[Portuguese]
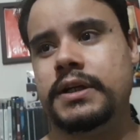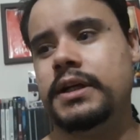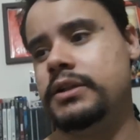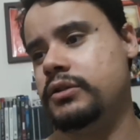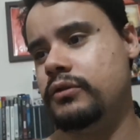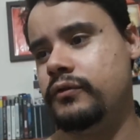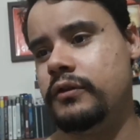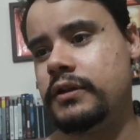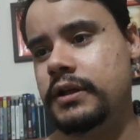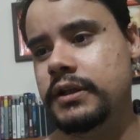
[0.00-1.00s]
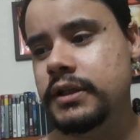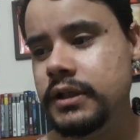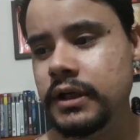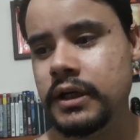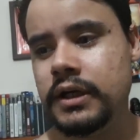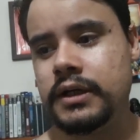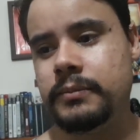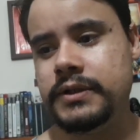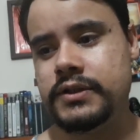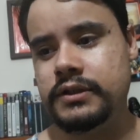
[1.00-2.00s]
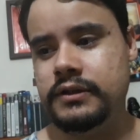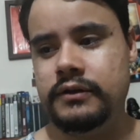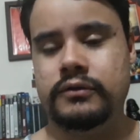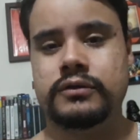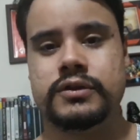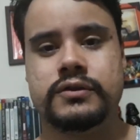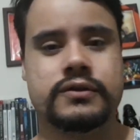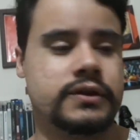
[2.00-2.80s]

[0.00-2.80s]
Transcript: ah, tirou foto ali que parece o Jesus